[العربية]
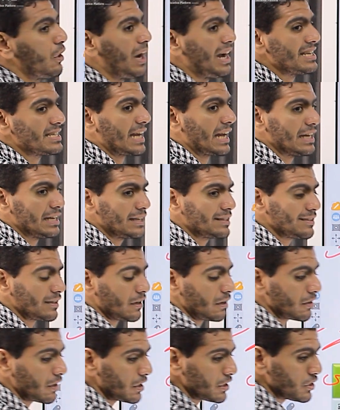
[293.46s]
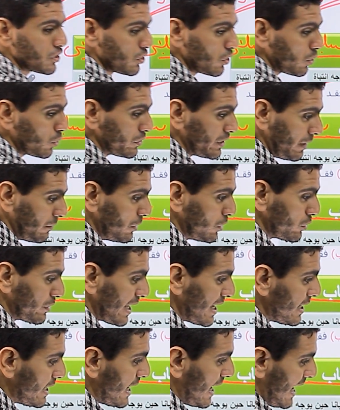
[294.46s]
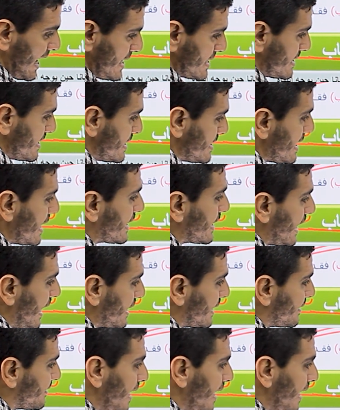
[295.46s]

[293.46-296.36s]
لو عايز اخليك تكرر السلوك وتعمله تاني اعززك يعني